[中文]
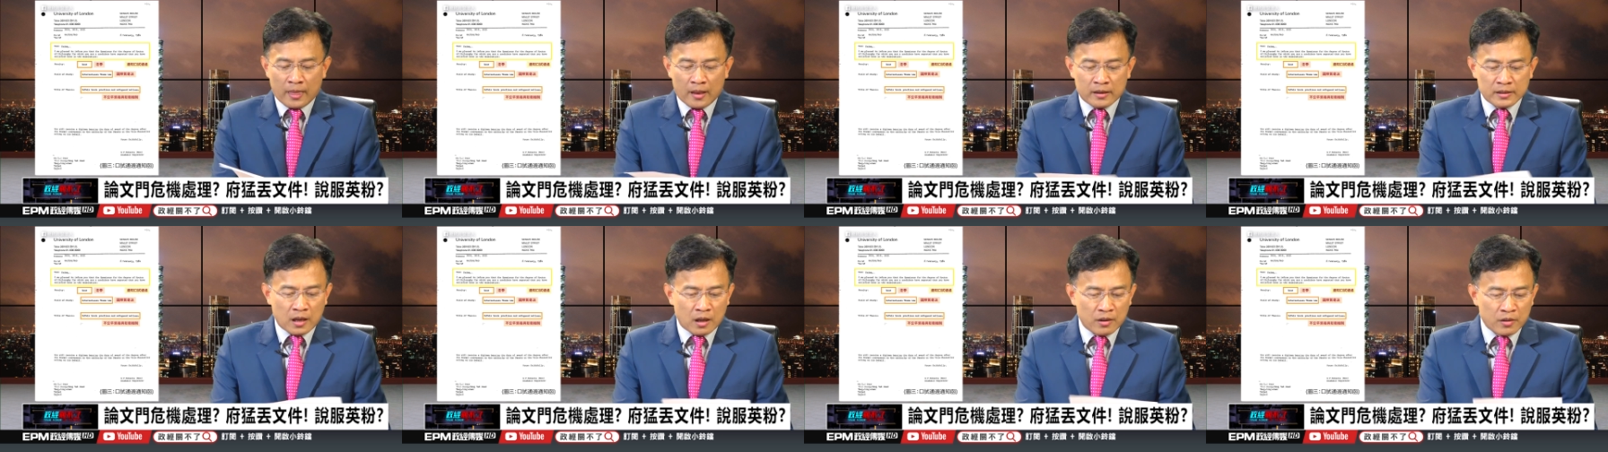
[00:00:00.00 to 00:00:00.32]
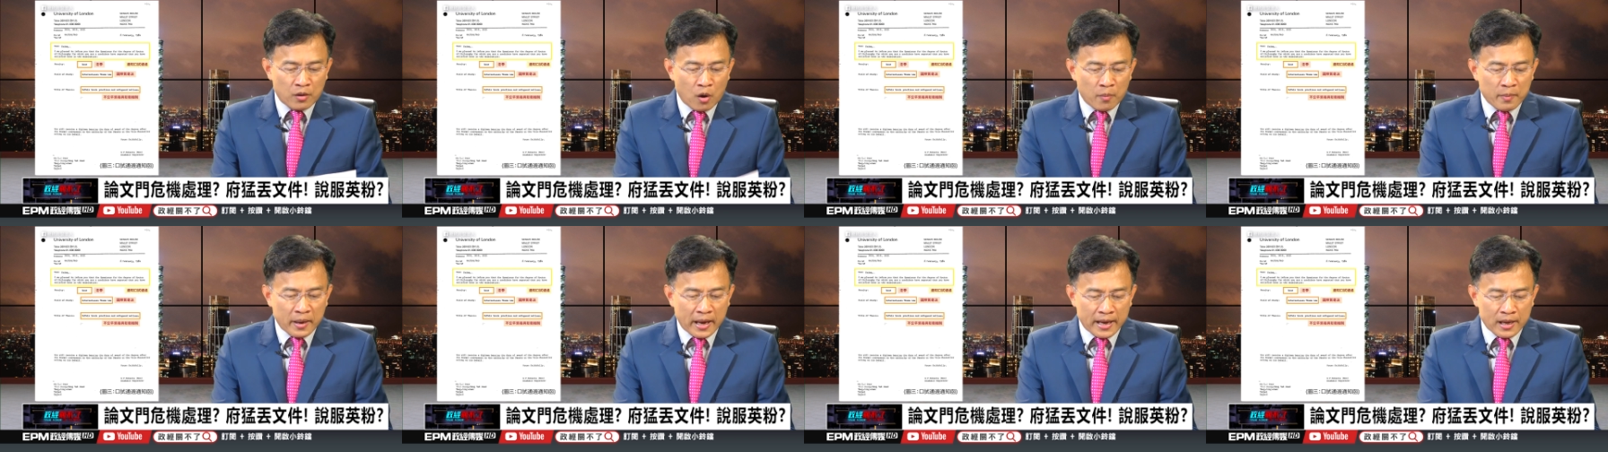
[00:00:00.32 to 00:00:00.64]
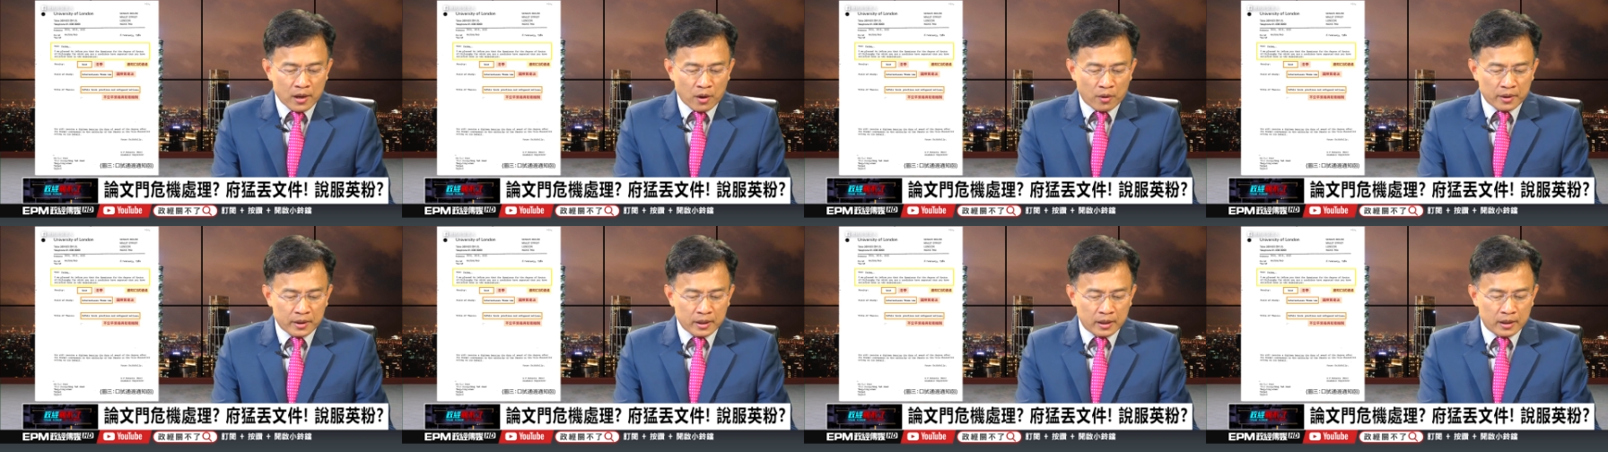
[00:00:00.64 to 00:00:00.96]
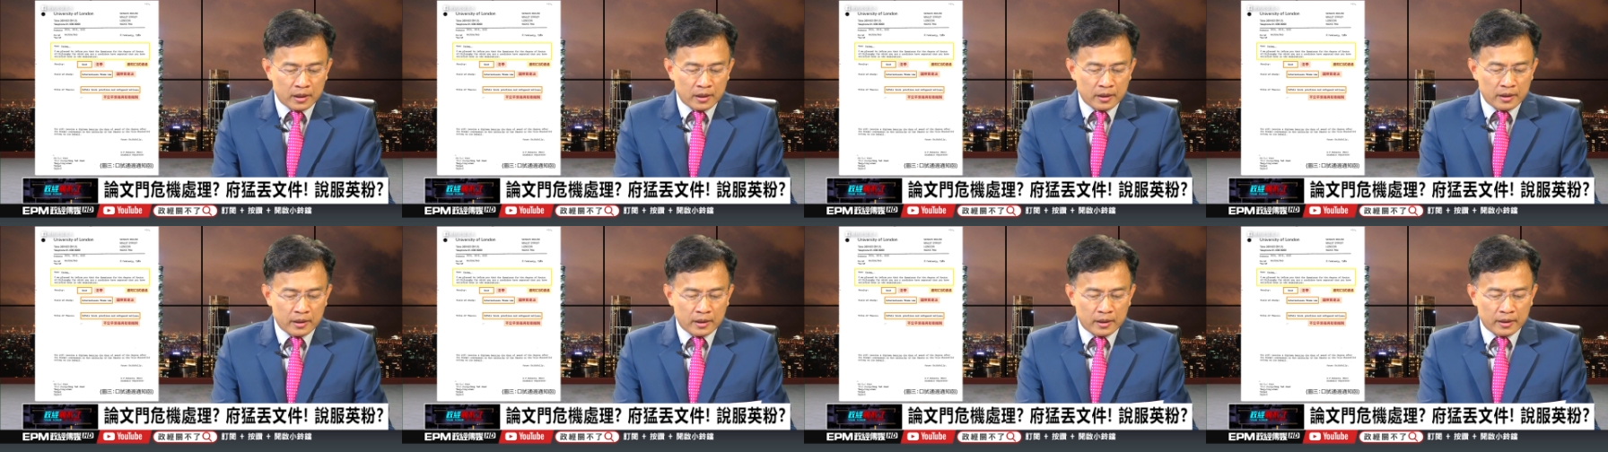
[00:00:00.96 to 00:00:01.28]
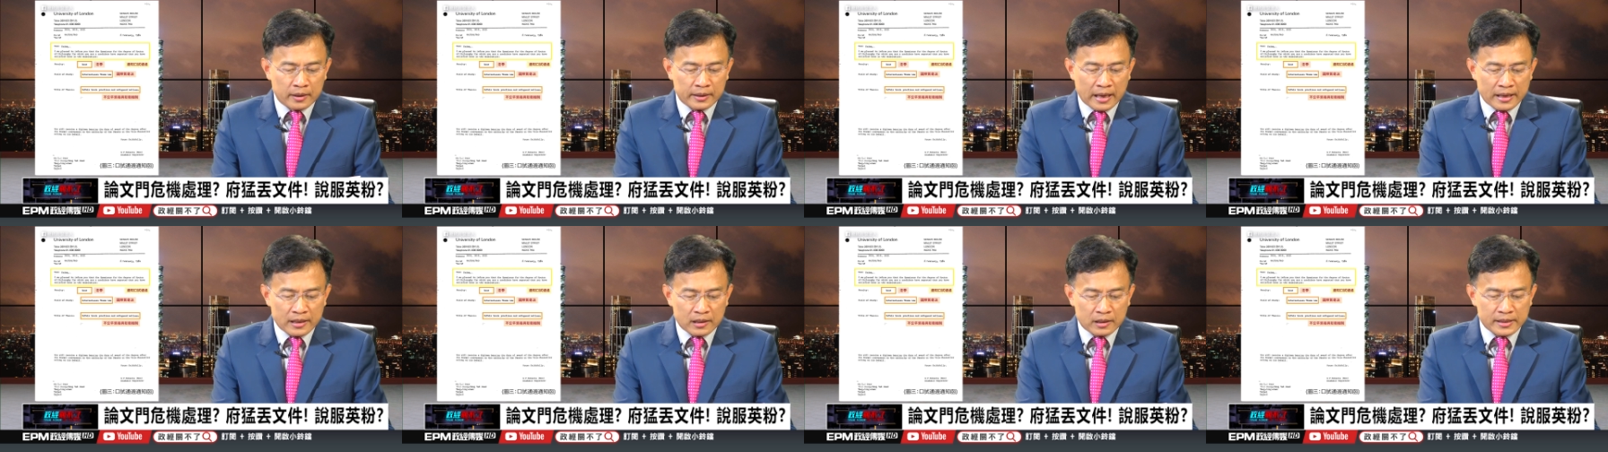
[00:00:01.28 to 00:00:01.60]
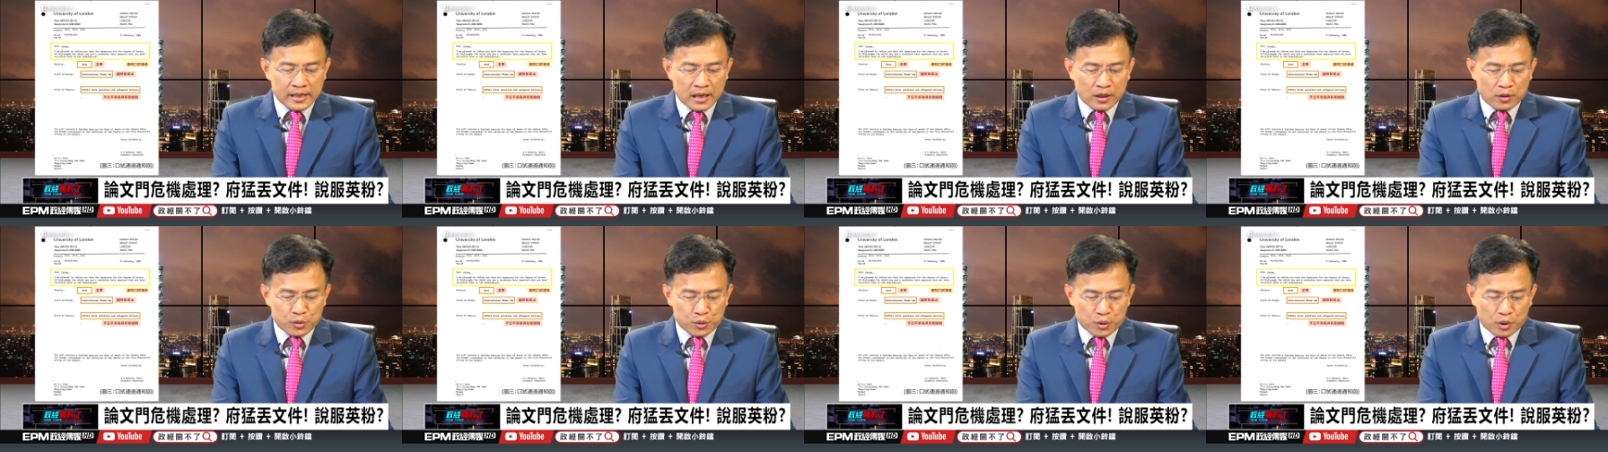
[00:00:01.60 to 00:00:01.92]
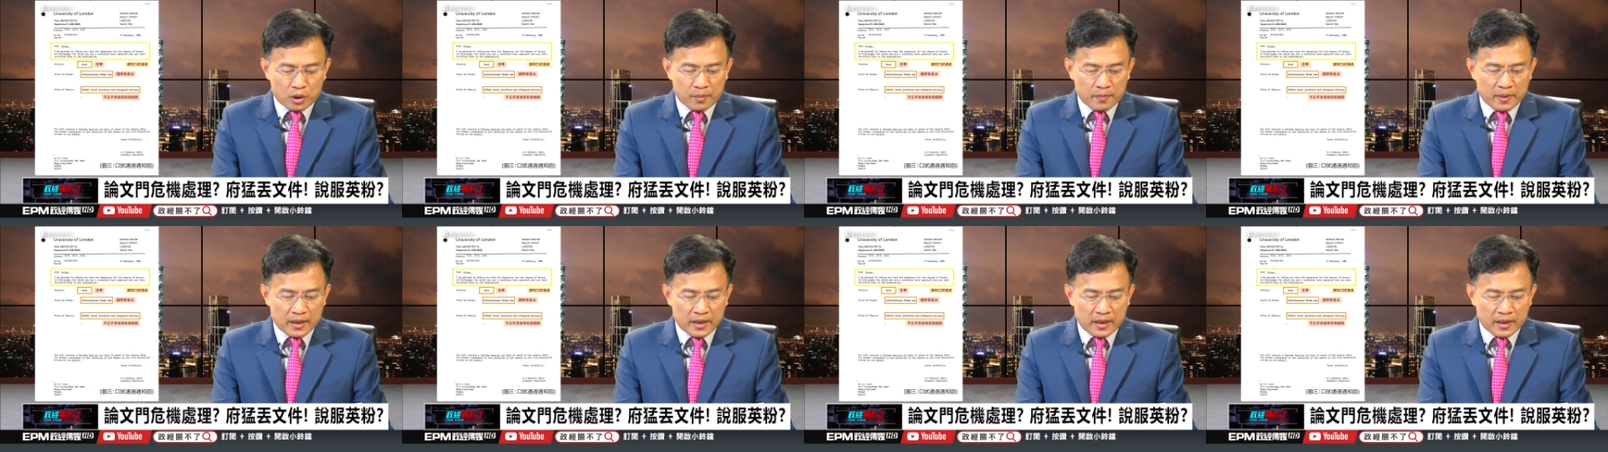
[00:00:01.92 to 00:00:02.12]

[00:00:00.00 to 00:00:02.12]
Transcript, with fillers: 然后后面还有一个呃，他蔡同学的